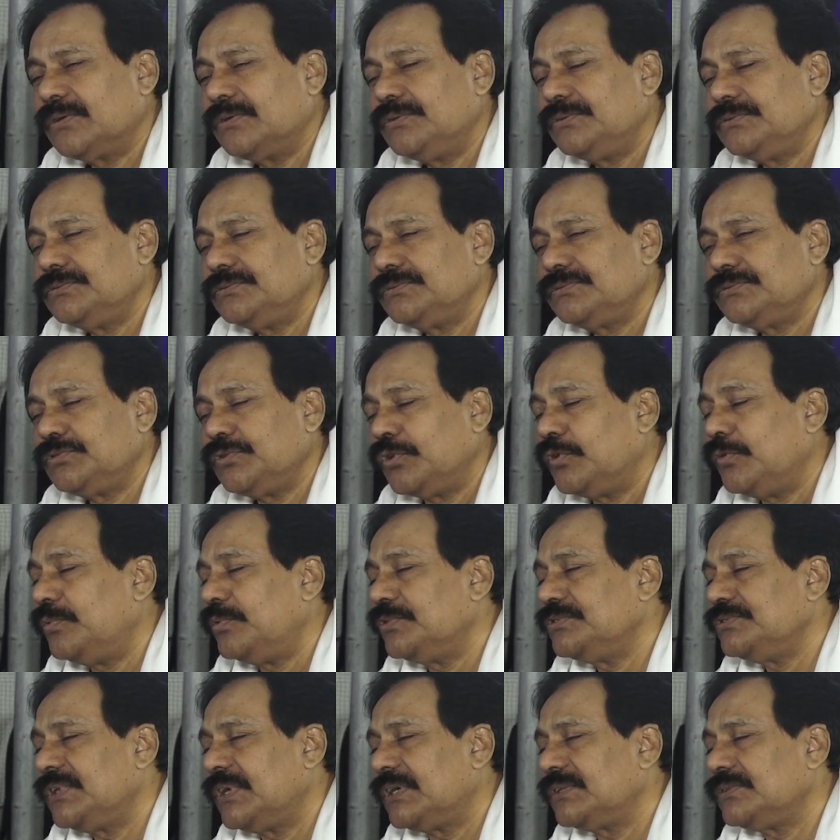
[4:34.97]
এখন
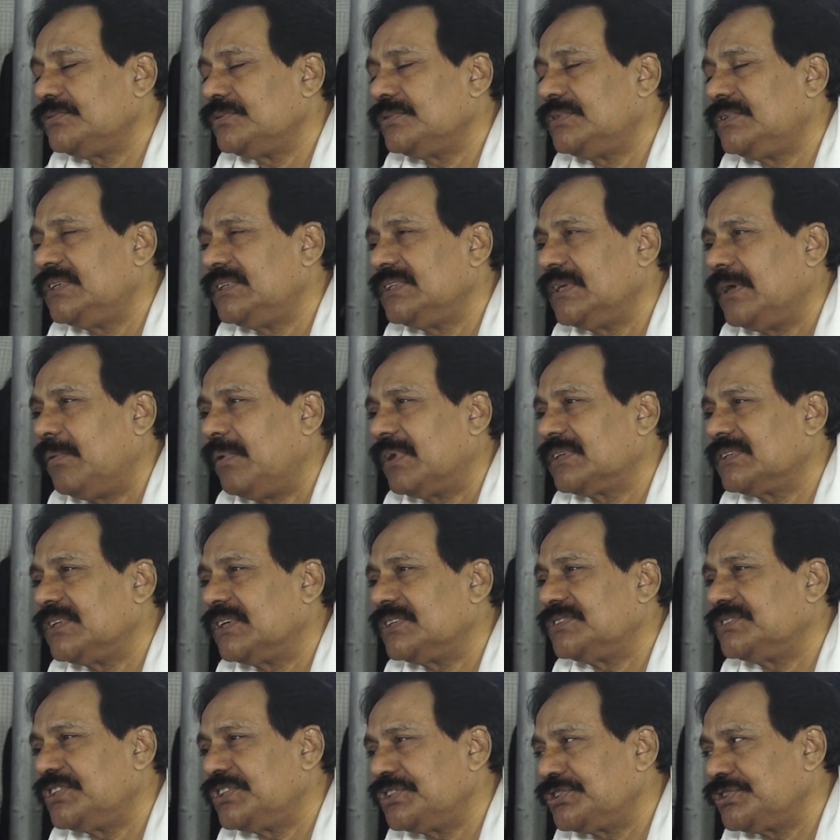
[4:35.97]
যৌবন যার যুদ্ধে যাওয়ার
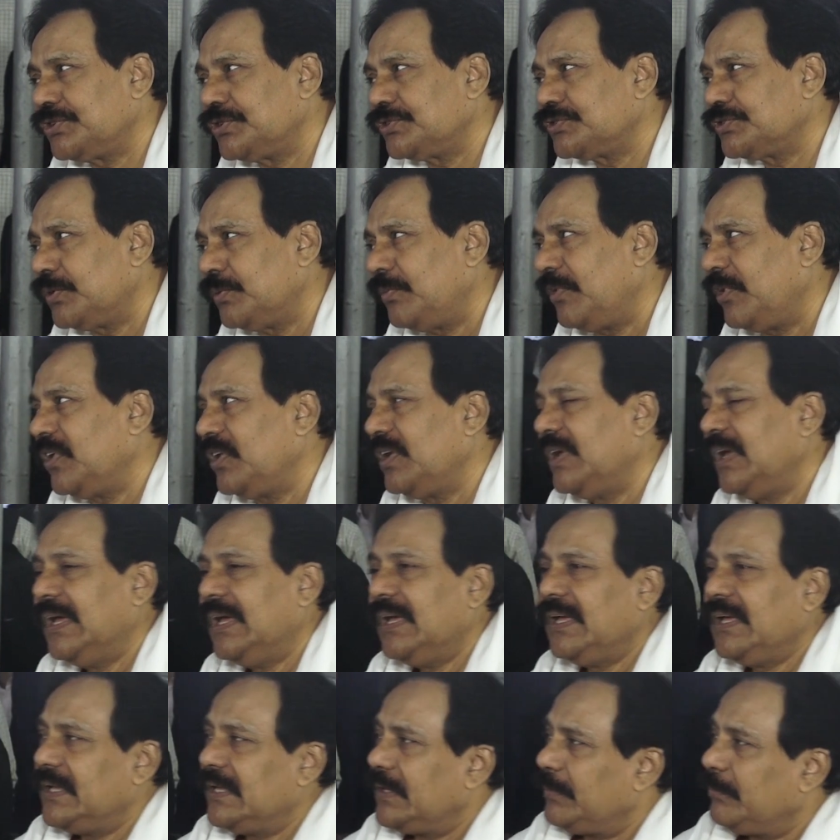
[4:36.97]
শ্রেষ্ঠ আচ্ছা, আচ্ছা, আচ্ছা। সময়
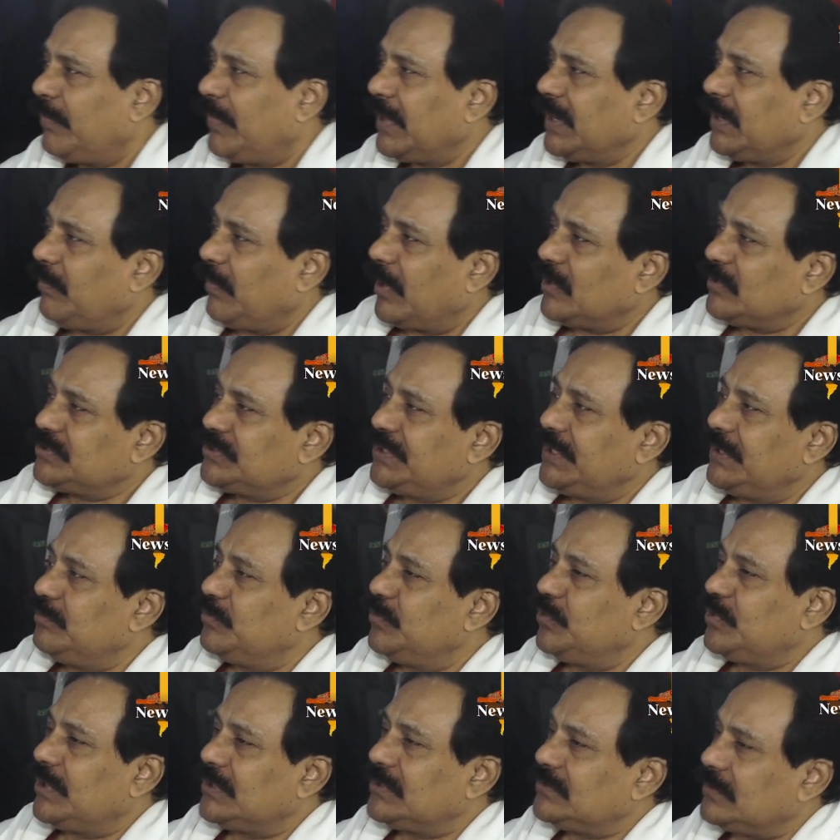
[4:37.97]
মানে মানুষের
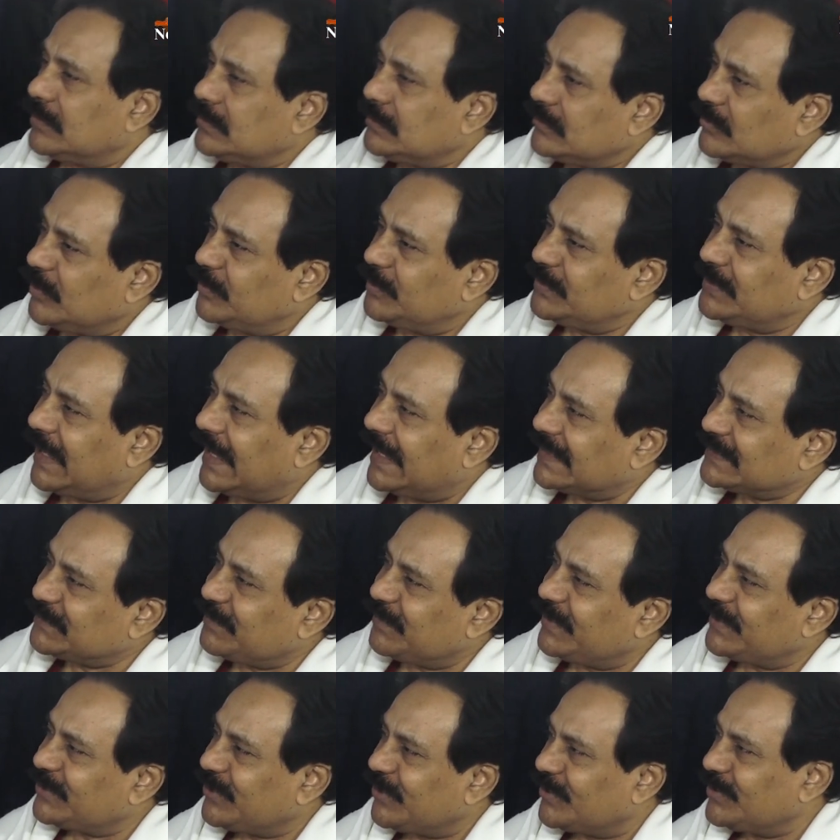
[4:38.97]
মুখে যখন কবিতা
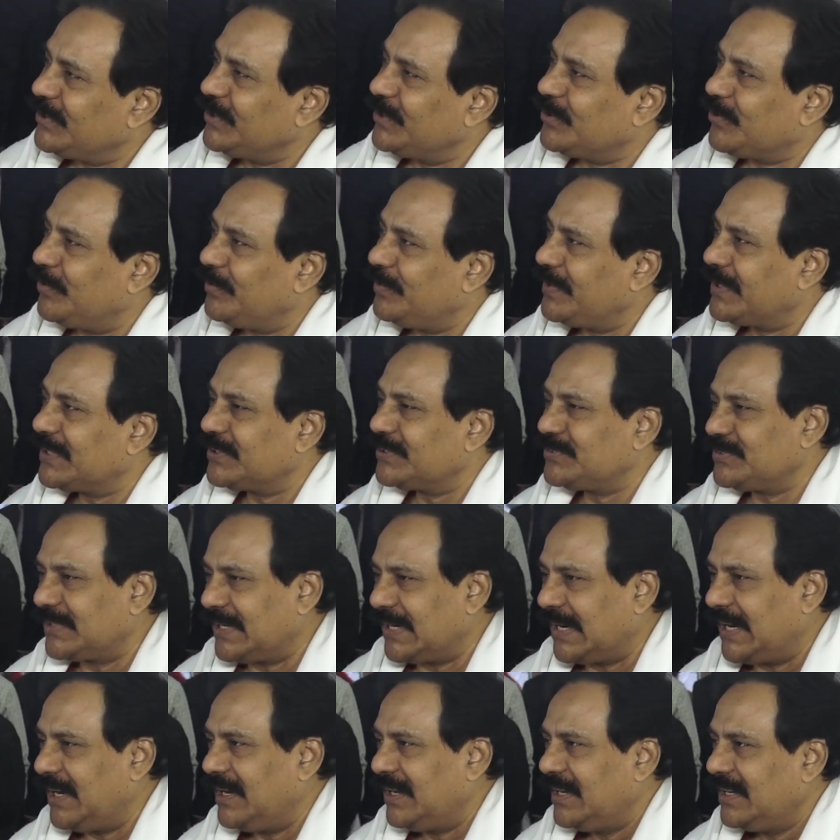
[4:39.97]
আসবে তখনই কবির
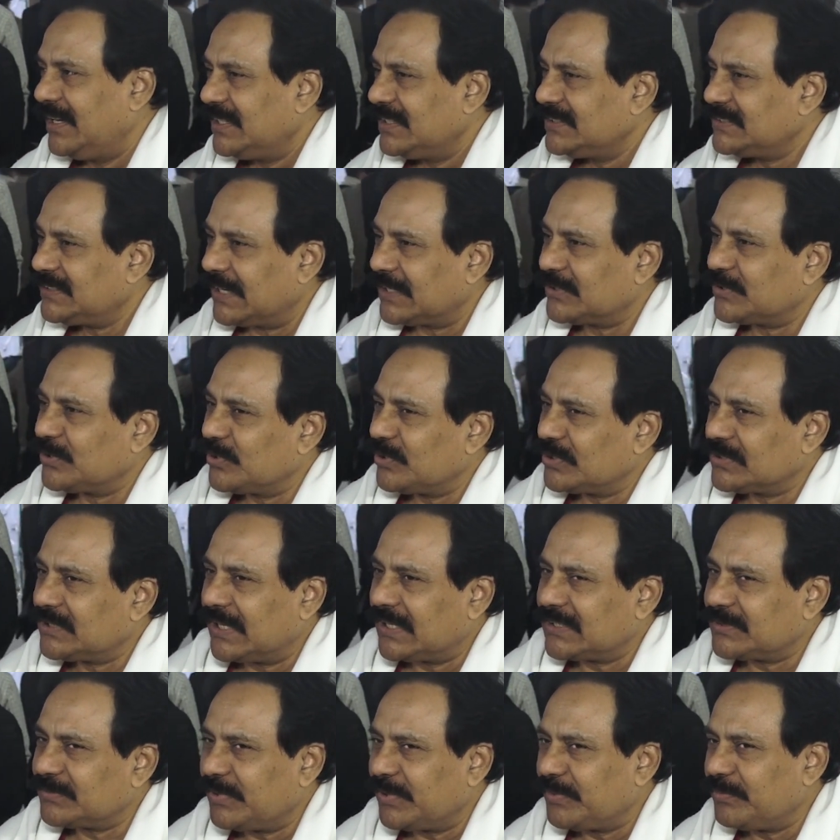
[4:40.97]
কিছুটা সার্থকতা
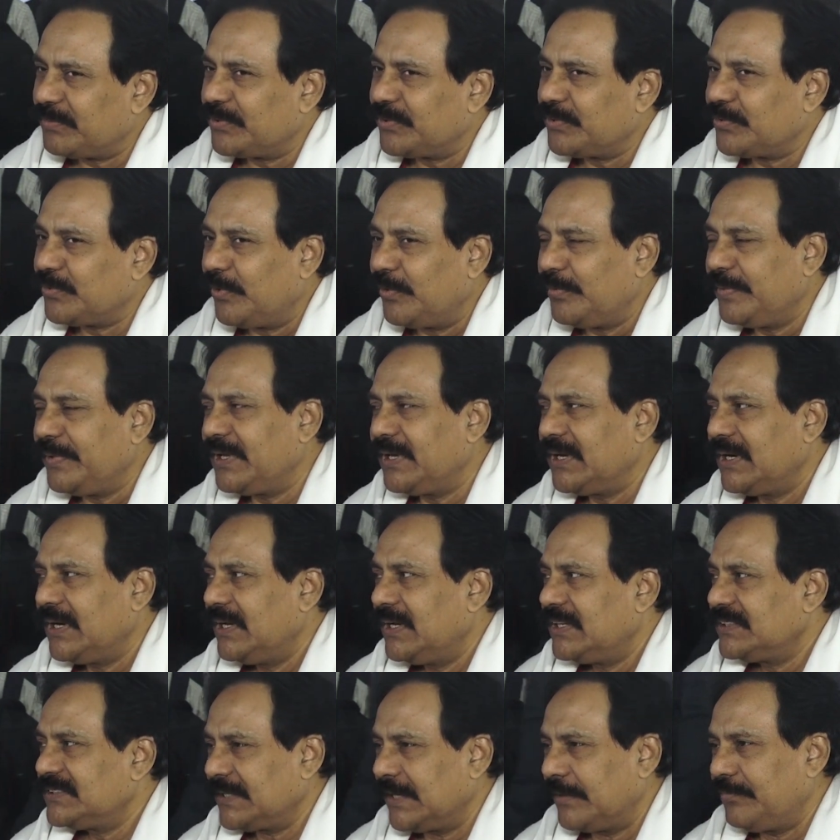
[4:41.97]
আসবে এবং কবির
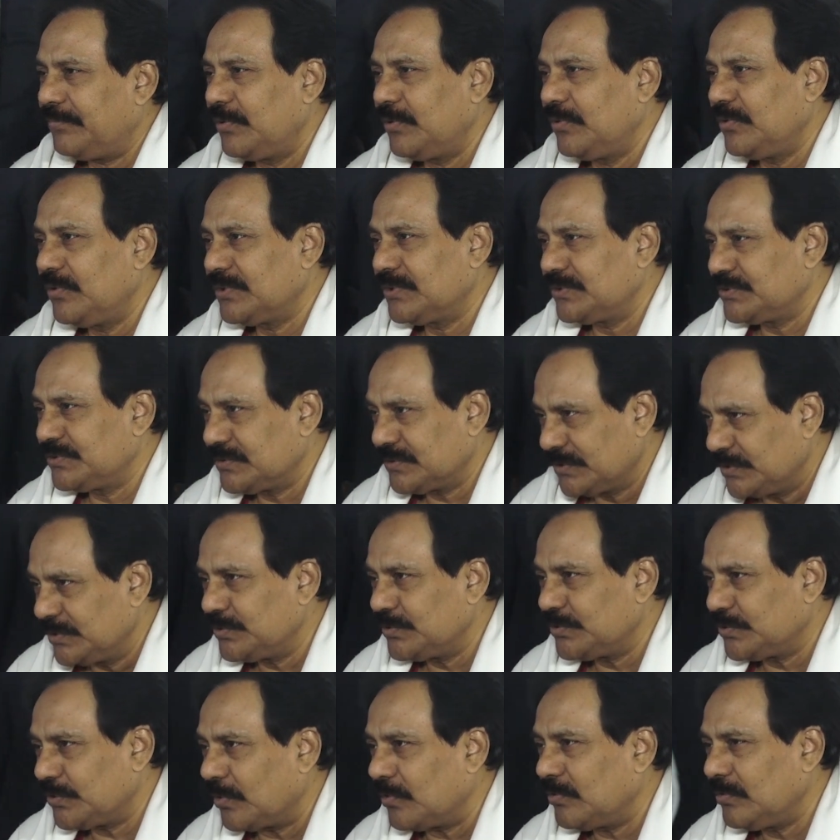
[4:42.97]
সাফল্য
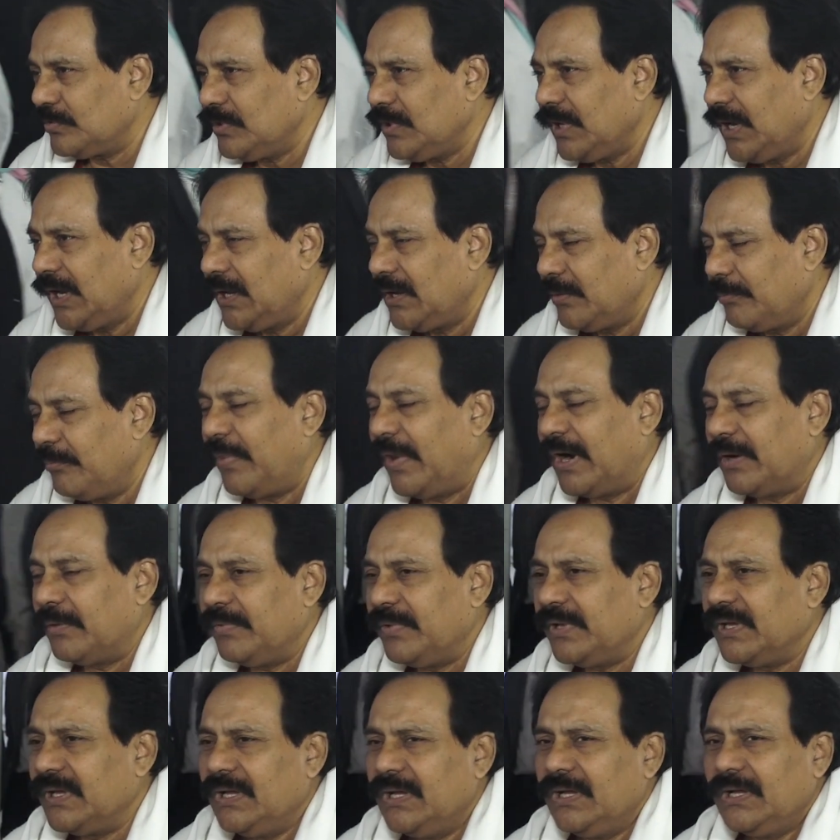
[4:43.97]
কিন্তু তখন
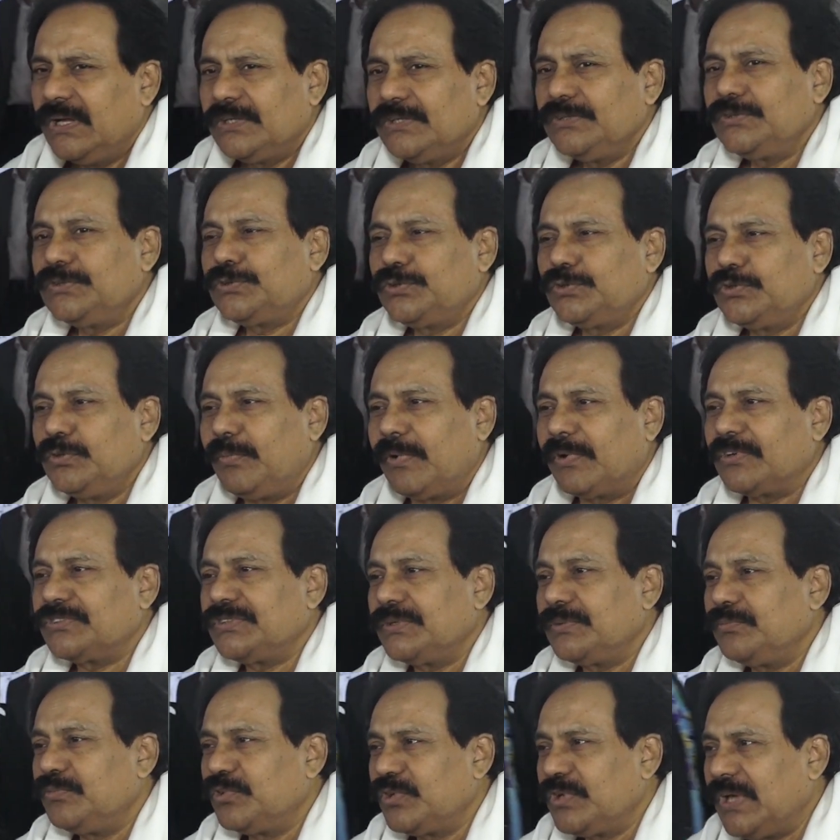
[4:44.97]
বাড়বে কিন্তু শুধু
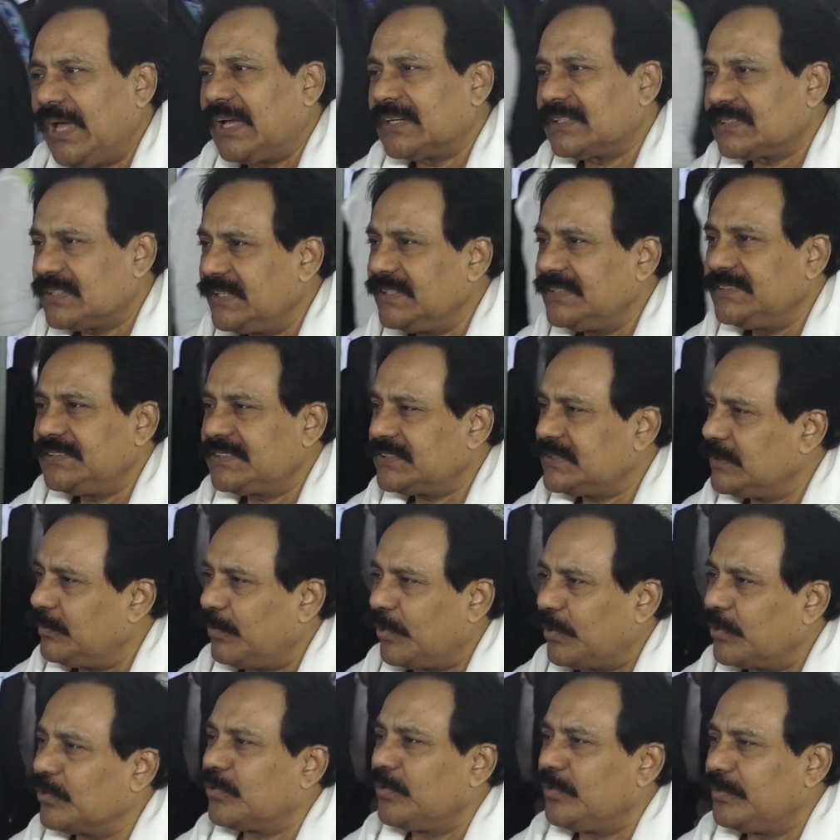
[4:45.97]
মানুষের মুখে আসলেই যে সে
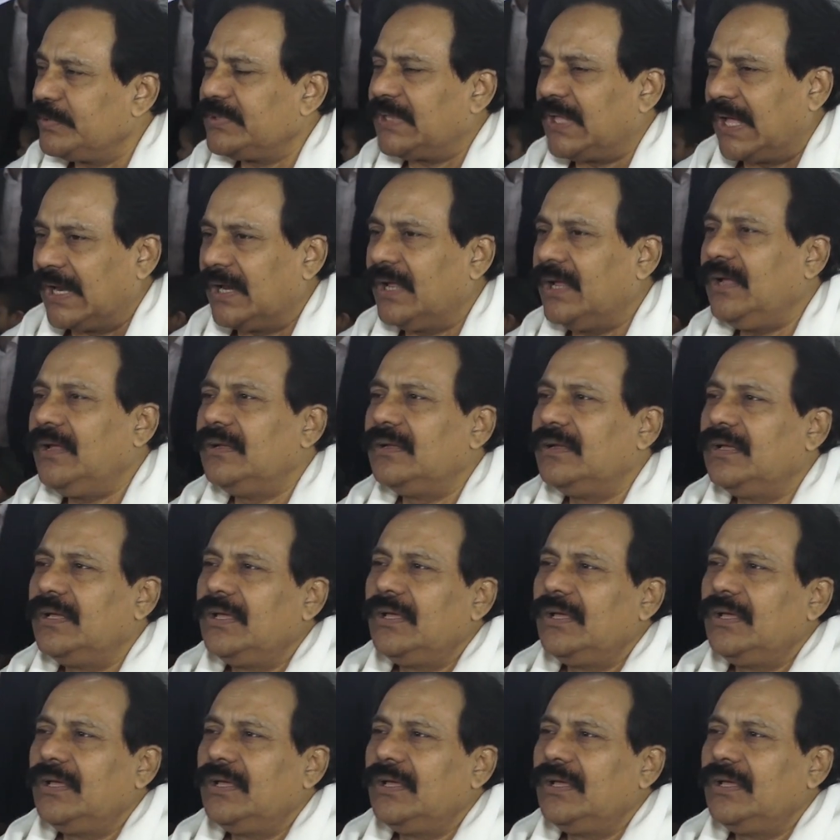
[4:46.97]
বড় কবিতা না